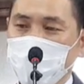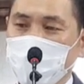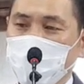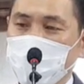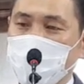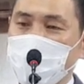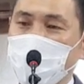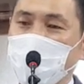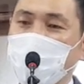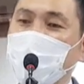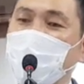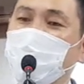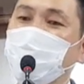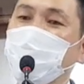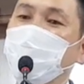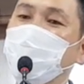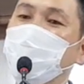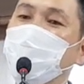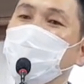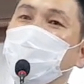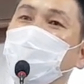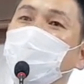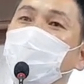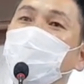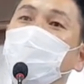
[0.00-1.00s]
제가
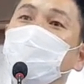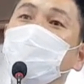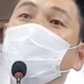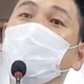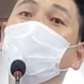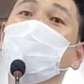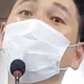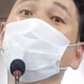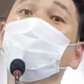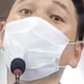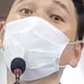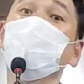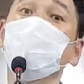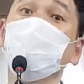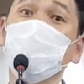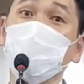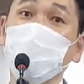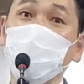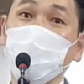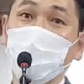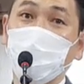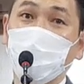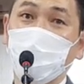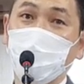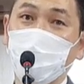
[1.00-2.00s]
봤을 때는
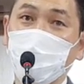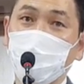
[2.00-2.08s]
금그릇이요.